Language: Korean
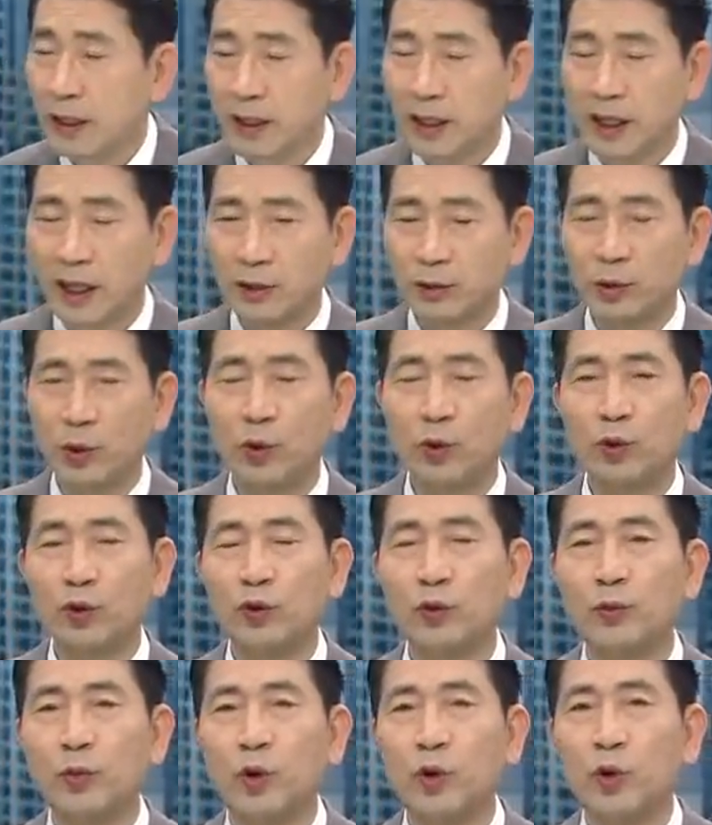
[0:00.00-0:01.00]
그러니까
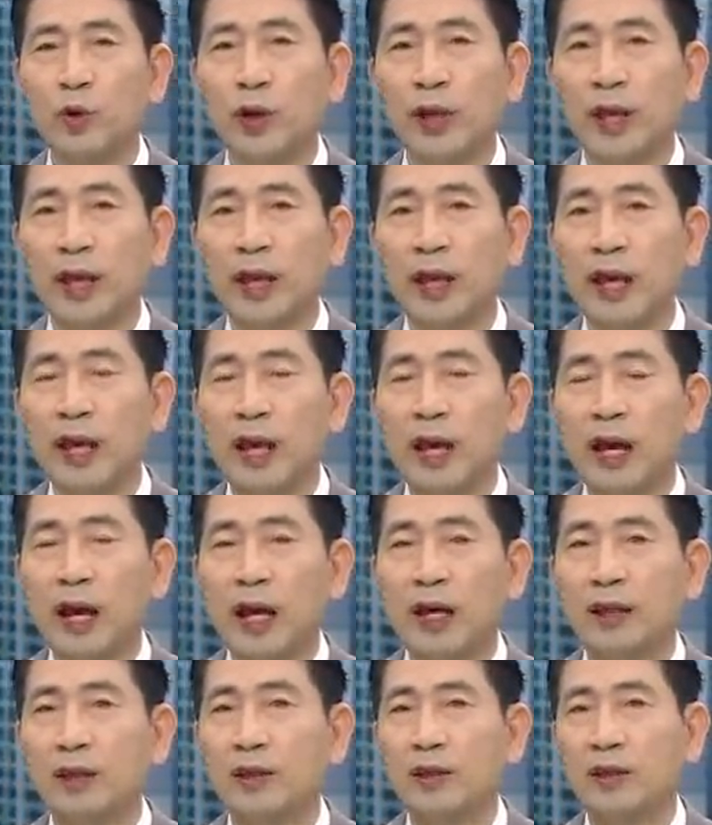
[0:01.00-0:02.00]
소규모의
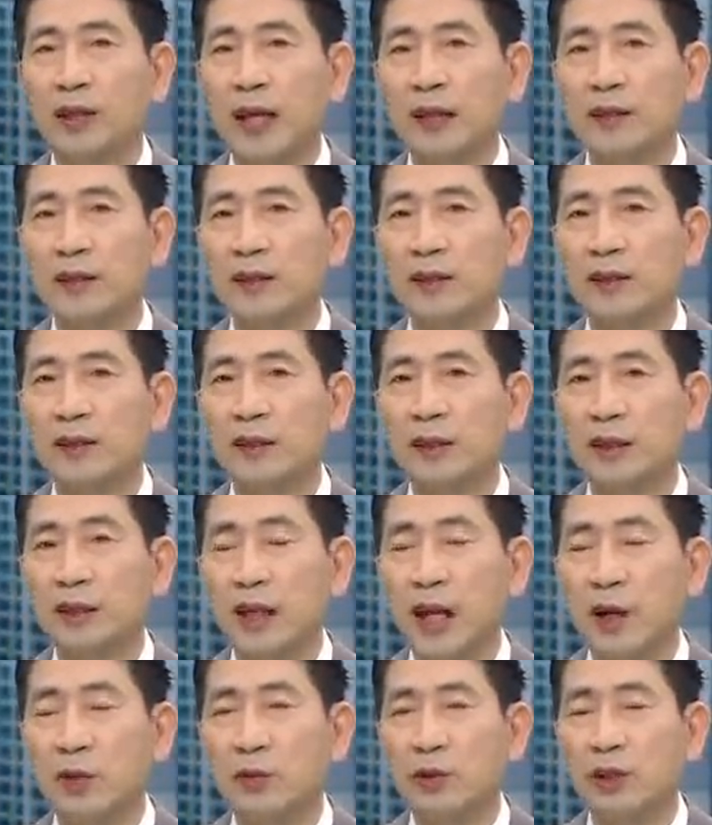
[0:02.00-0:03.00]
한 다섯
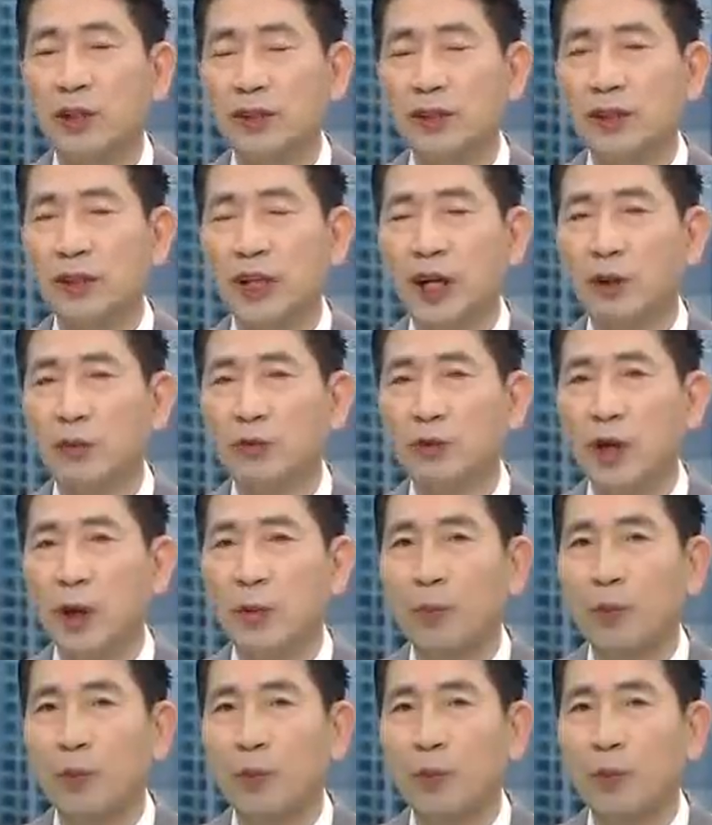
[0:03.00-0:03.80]
가구, 여섯 가구가